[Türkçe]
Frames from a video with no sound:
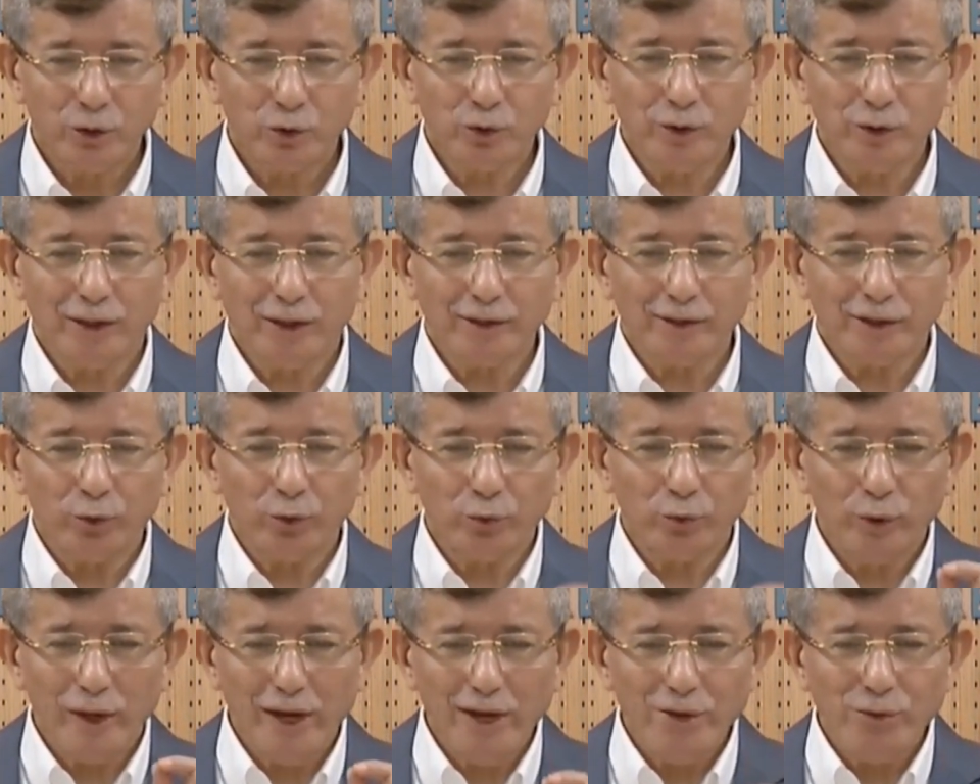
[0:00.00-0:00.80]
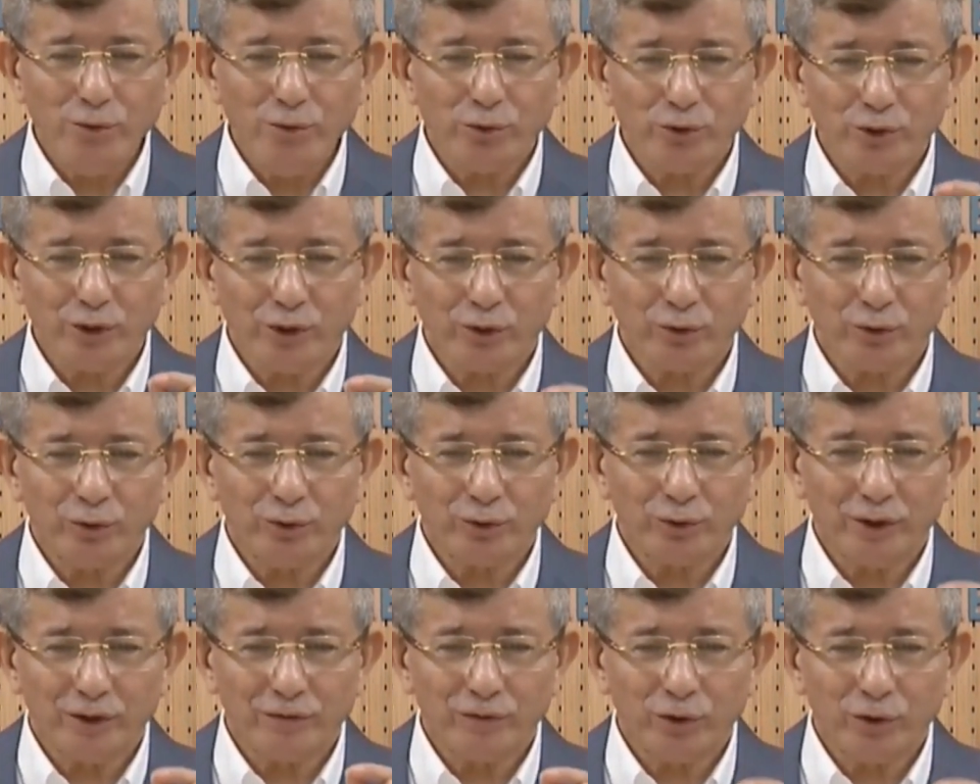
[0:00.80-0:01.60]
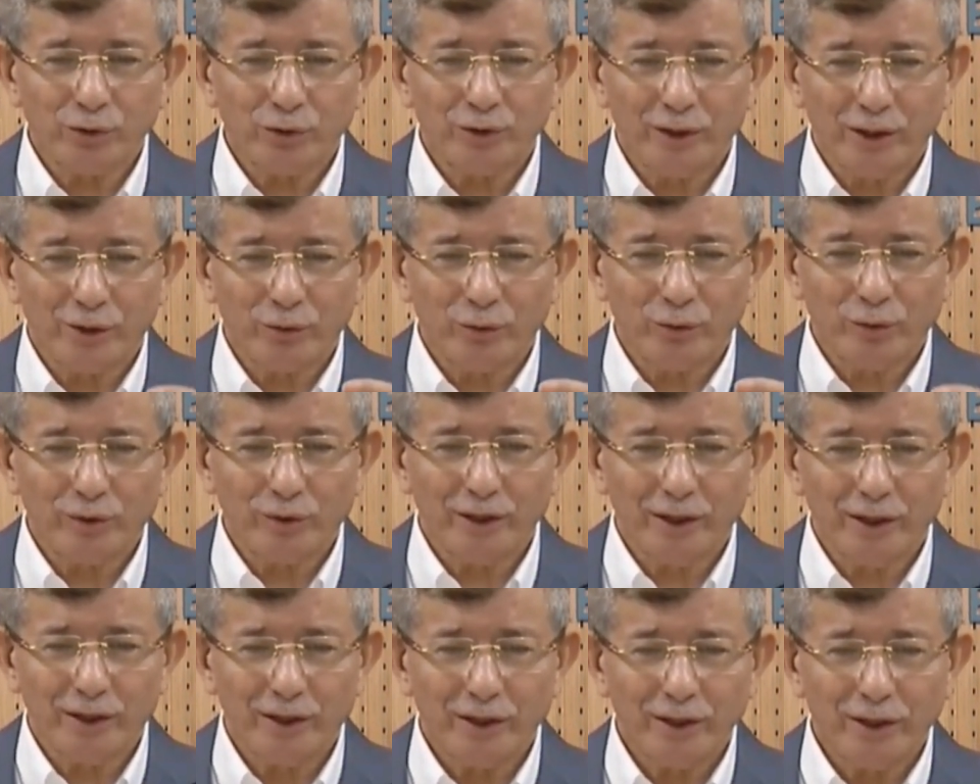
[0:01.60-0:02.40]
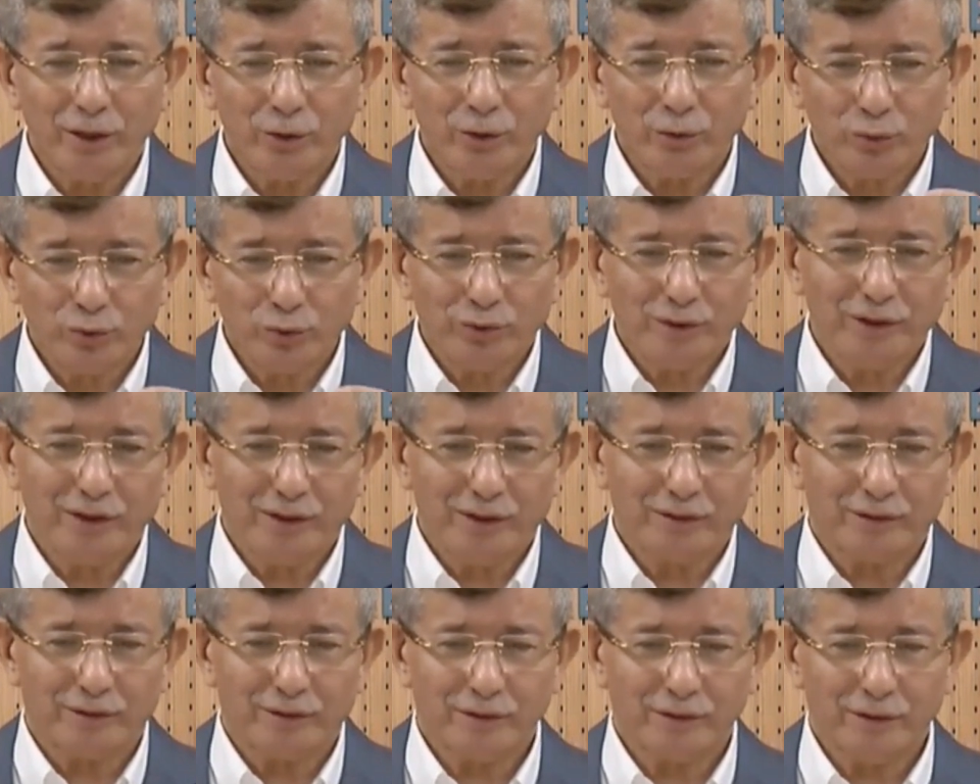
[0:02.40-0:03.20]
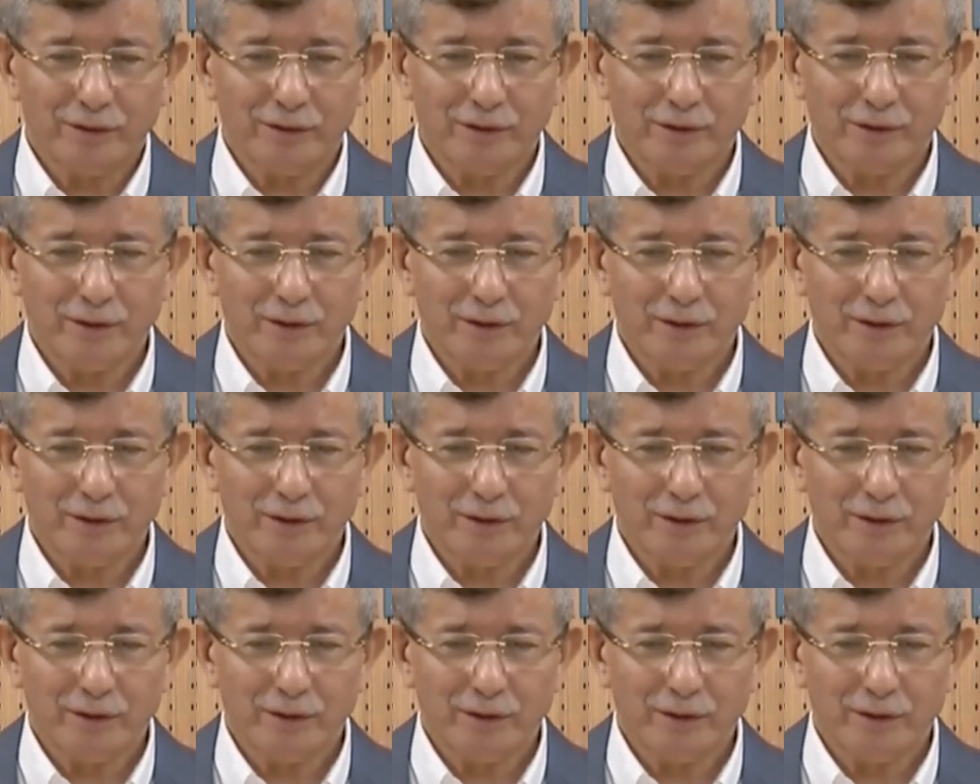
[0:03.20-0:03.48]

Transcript: Şu anda en yüksek ÖTV ödeyen ülke Türkiye'dir.